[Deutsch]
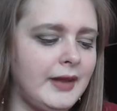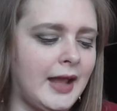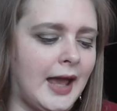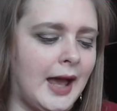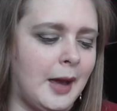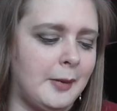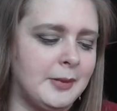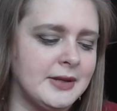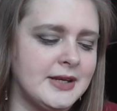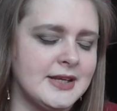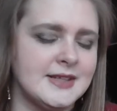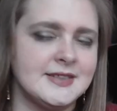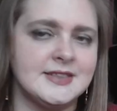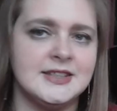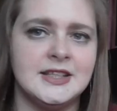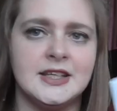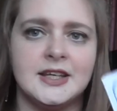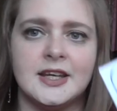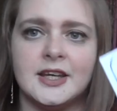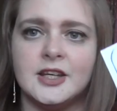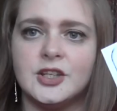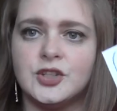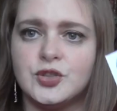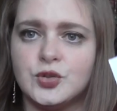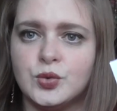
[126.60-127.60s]
aber der
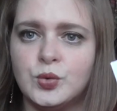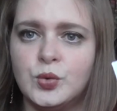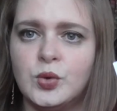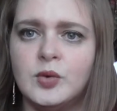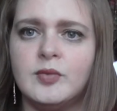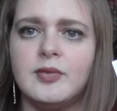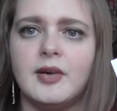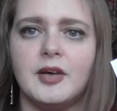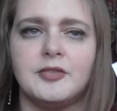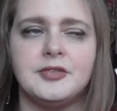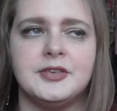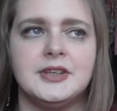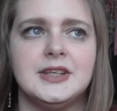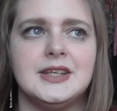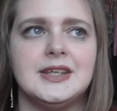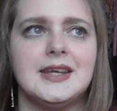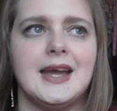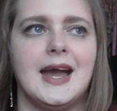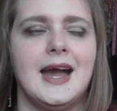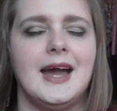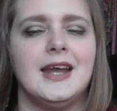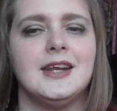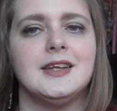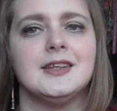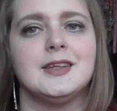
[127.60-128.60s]
CK2 war, finde
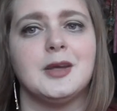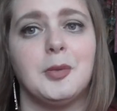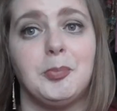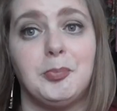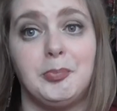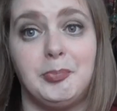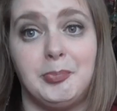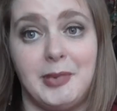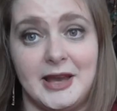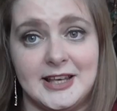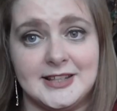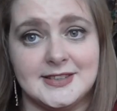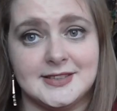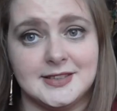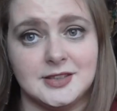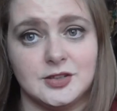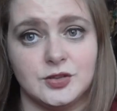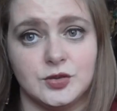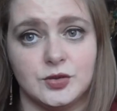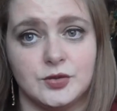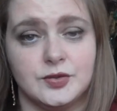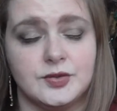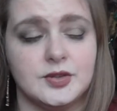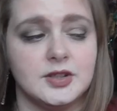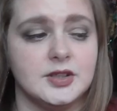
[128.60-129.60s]
ich, einer der
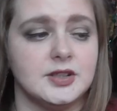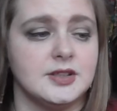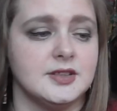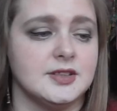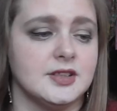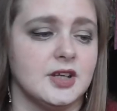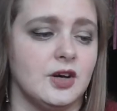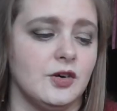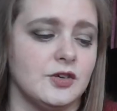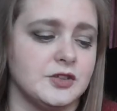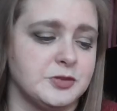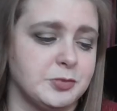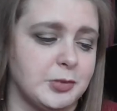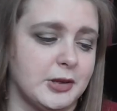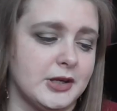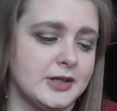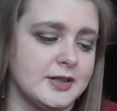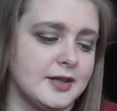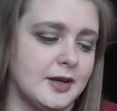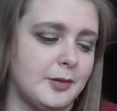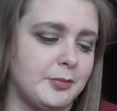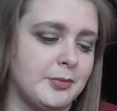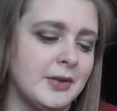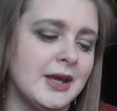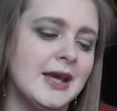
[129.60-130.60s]
besten Düfte, die sie
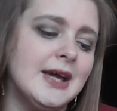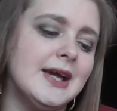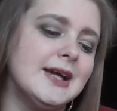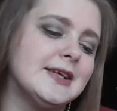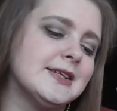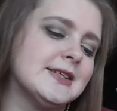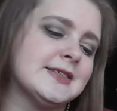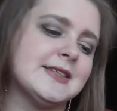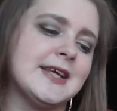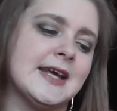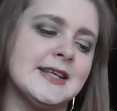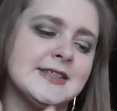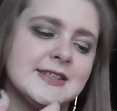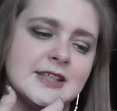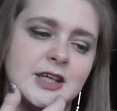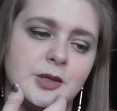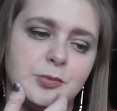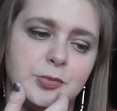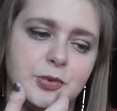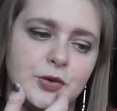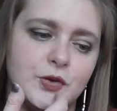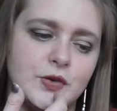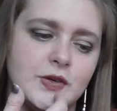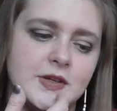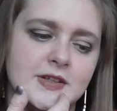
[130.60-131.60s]
rausgebracht haben. Das einzige
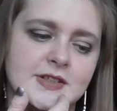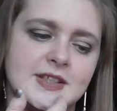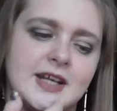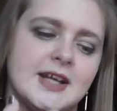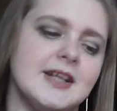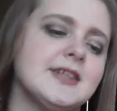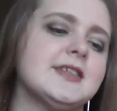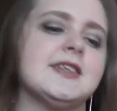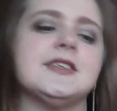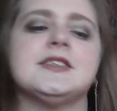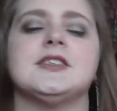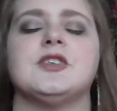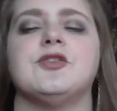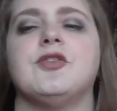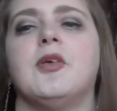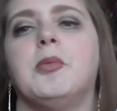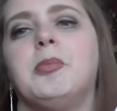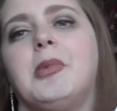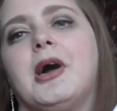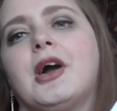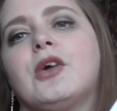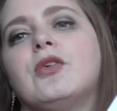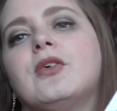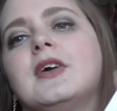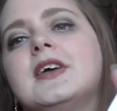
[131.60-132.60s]
Blöde ist halt, dass die
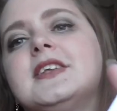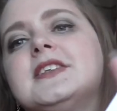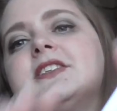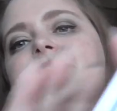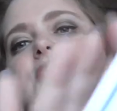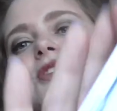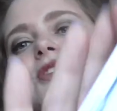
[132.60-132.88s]
Verpackung jetzt